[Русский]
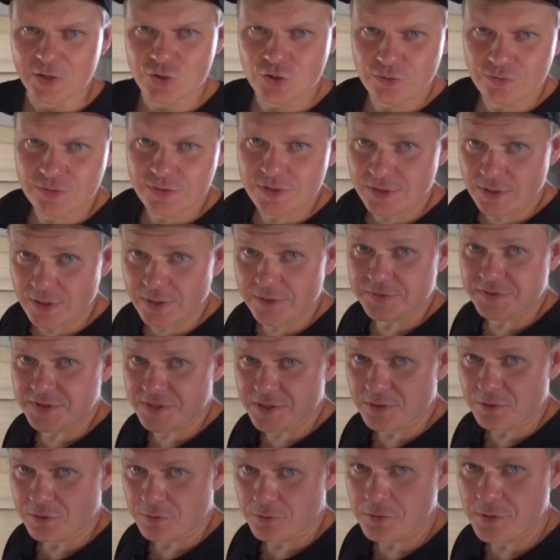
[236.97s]
О чем всегда
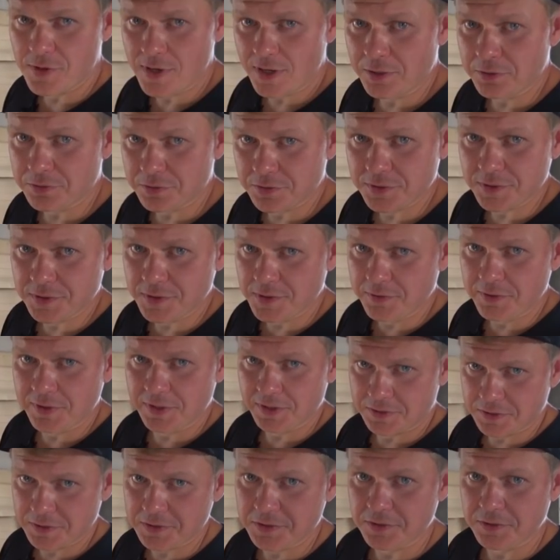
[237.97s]
все ругают и
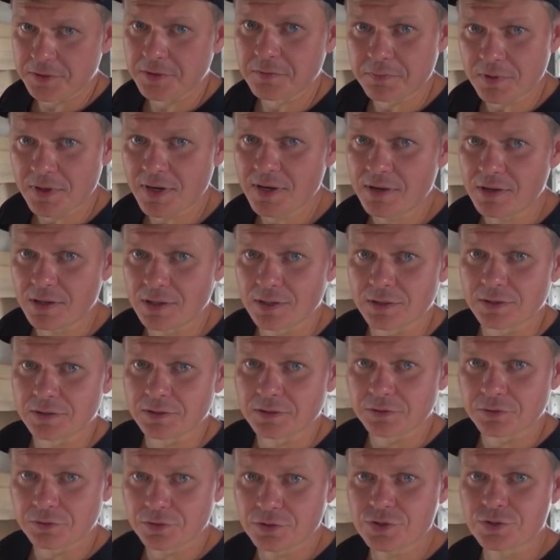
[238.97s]
говорят, это неправильно,
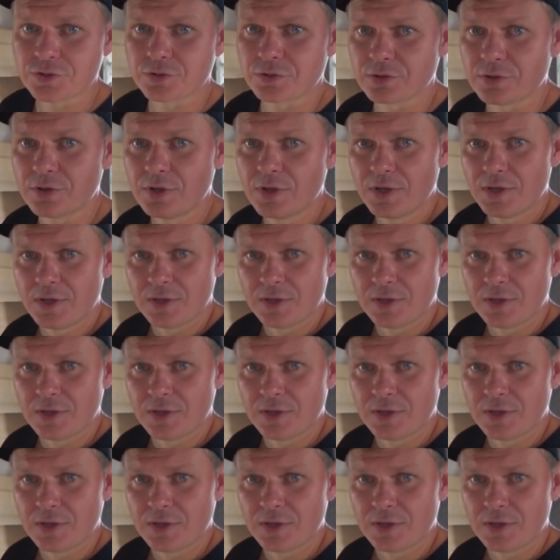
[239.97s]
это то, что,